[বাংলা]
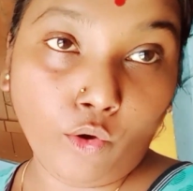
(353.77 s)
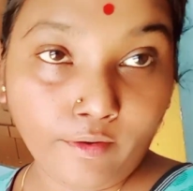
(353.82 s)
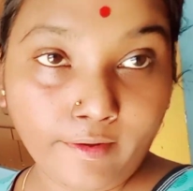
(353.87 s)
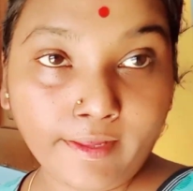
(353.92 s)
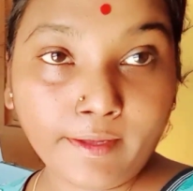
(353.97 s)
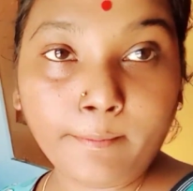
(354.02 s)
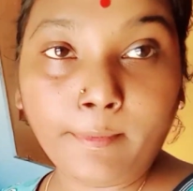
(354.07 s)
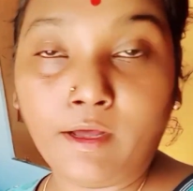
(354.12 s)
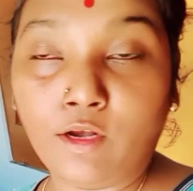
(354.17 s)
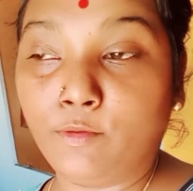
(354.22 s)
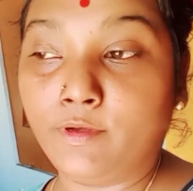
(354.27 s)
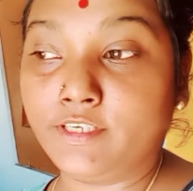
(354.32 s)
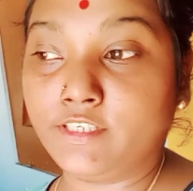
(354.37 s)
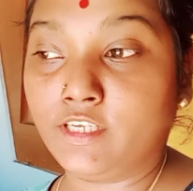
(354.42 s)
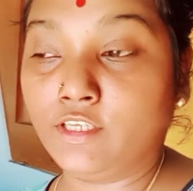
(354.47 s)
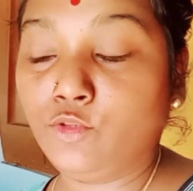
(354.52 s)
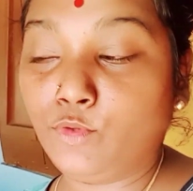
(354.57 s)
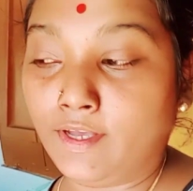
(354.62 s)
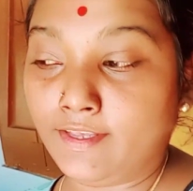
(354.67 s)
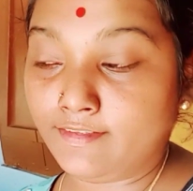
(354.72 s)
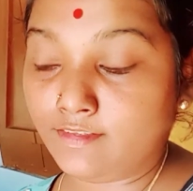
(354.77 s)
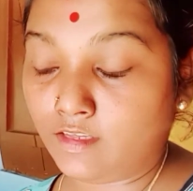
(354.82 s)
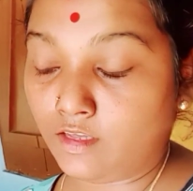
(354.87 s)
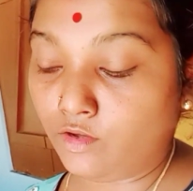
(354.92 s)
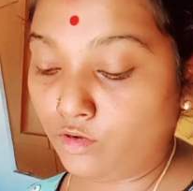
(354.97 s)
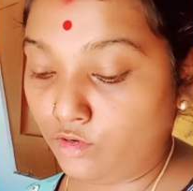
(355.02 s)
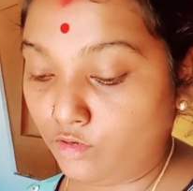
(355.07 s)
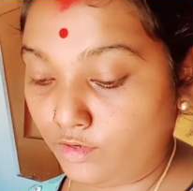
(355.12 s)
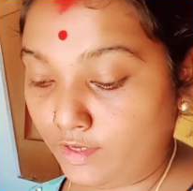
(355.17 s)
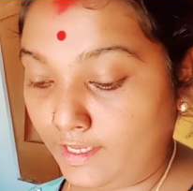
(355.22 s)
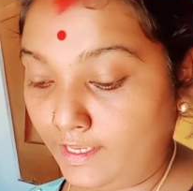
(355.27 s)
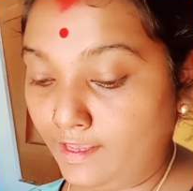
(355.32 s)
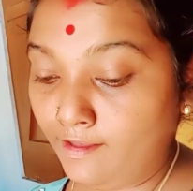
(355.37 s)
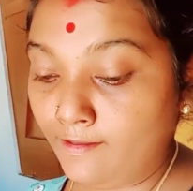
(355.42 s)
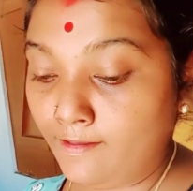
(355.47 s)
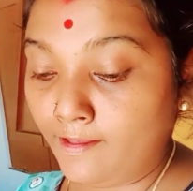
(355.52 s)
অনেক ভালোবাসা তো আজকে হলো গিয়ে